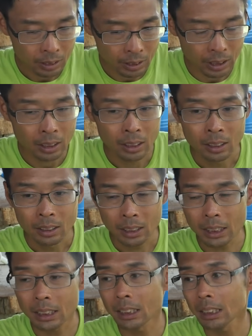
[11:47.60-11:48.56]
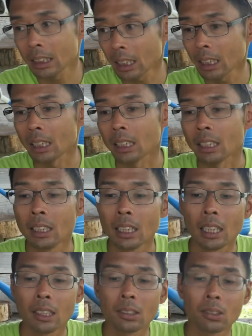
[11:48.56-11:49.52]
で、で、実際、
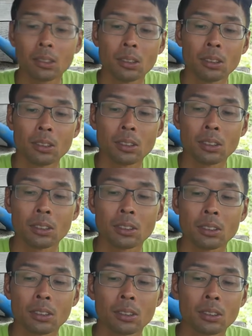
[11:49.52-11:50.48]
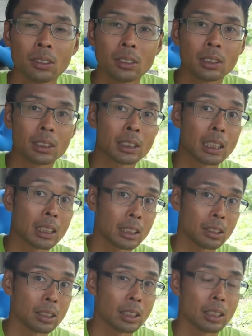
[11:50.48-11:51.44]
えっ、ー、と、さっ
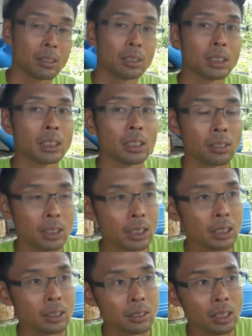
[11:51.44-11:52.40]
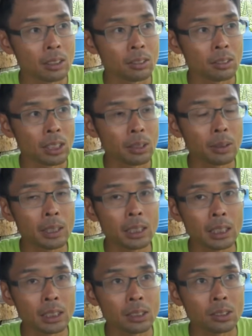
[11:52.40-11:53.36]
きから映してるように、あの、F1
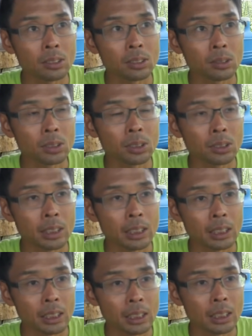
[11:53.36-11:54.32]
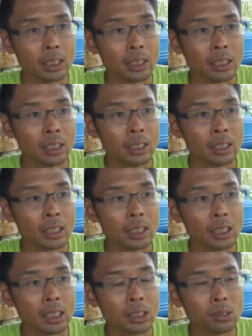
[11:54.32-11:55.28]
品種を育てて、
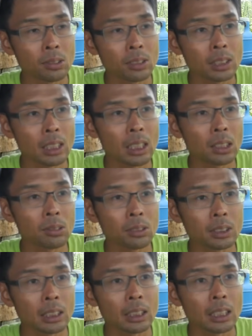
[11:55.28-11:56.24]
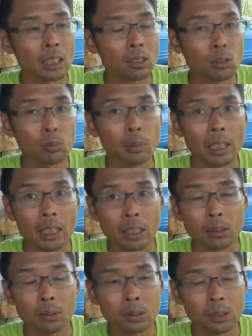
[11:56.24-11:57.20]
えー、そっから取った種をまい
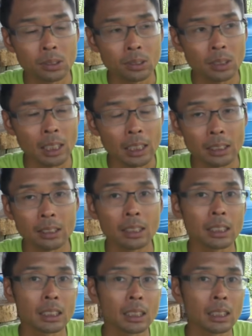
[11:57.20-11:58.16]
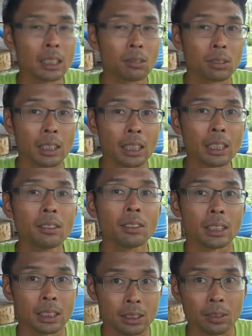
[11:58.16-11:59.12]
ても普通に発芽して結構できる
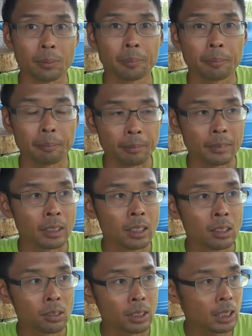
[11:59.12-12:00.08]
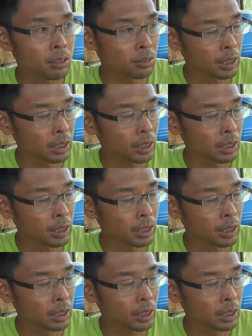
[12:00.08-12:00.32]
んですよ。うん。これ過去